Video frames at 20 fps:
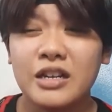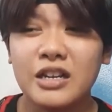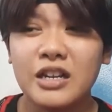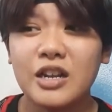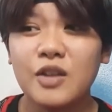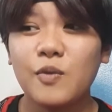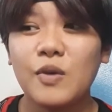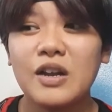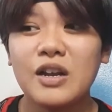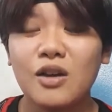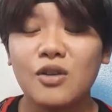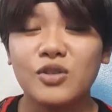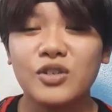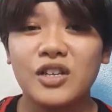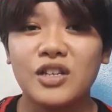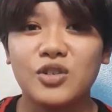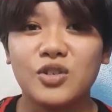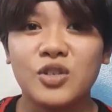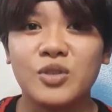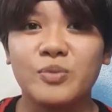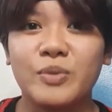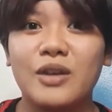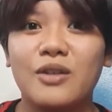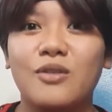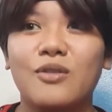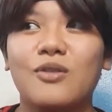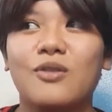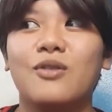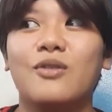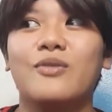naniniwala ako sa Diyos
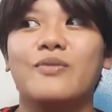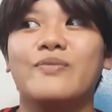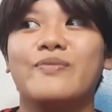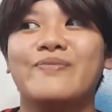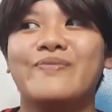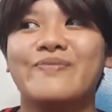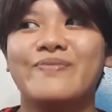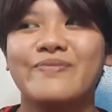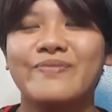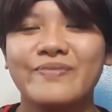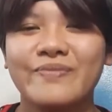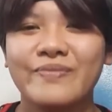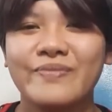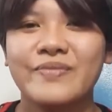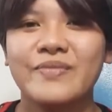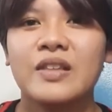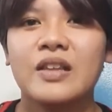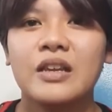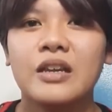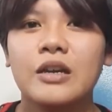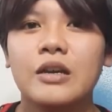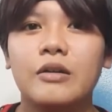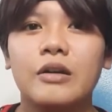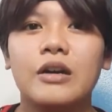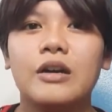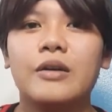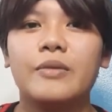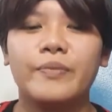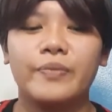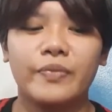pero
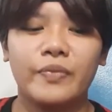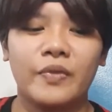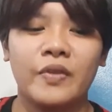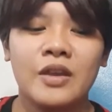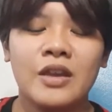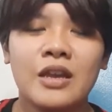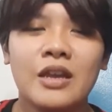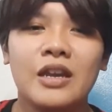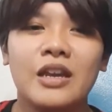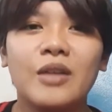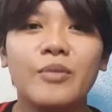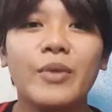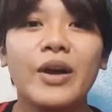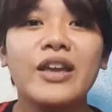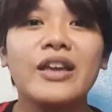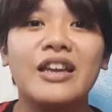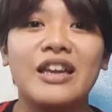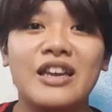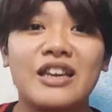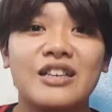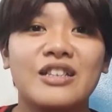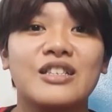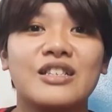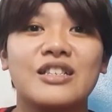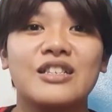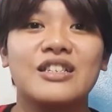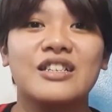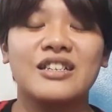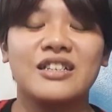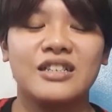um, in my
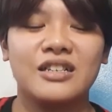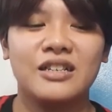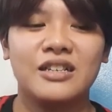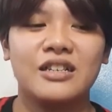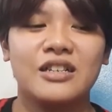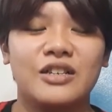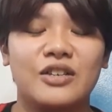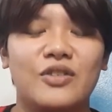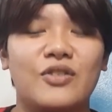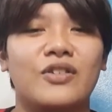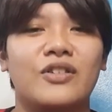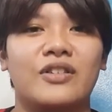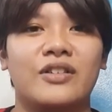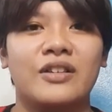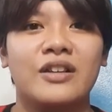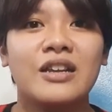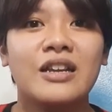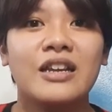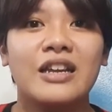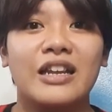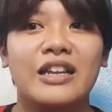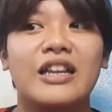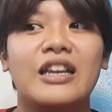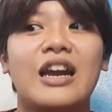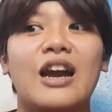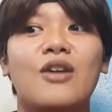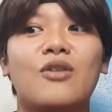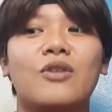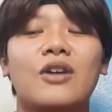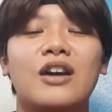case, yun, hindi
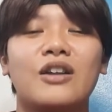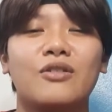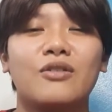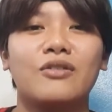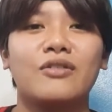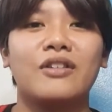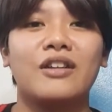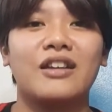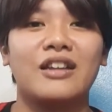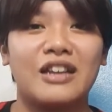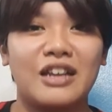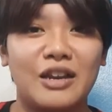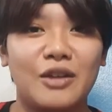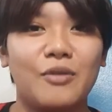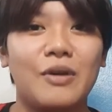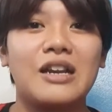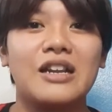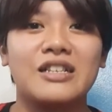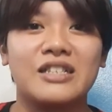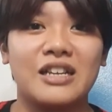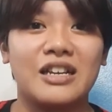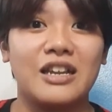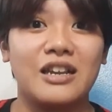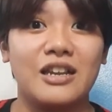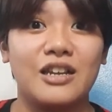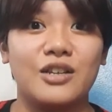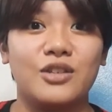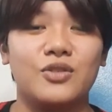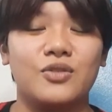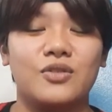nga ako ganong naniniwala sa
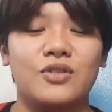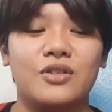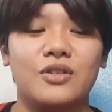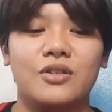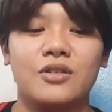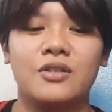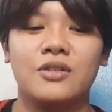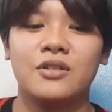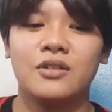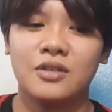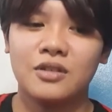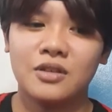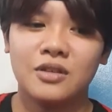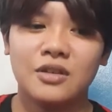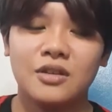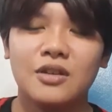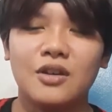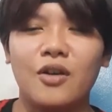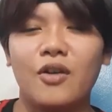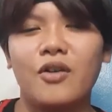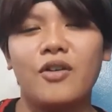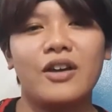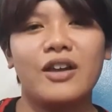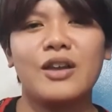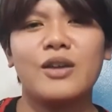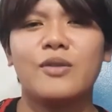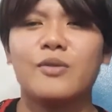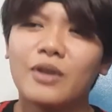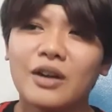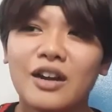religion.
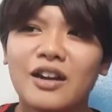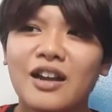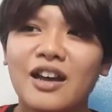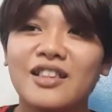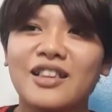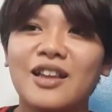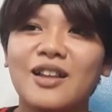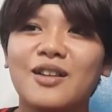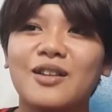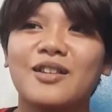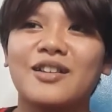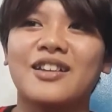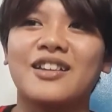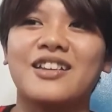Okay, muna natin